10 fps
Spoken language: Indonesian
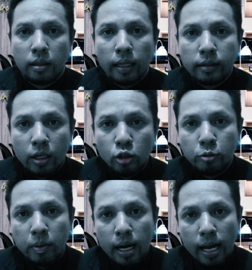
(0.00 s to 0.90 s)
dan
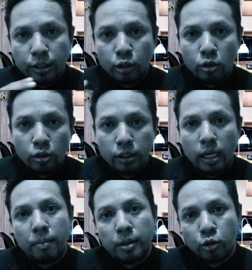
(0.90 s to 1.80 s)
terus berlangsung
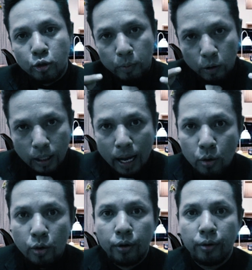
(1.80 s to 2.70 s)
selama 70
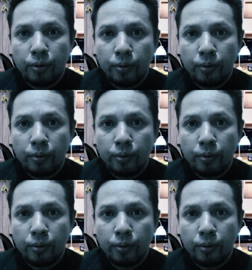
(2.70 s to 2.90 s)
tahun.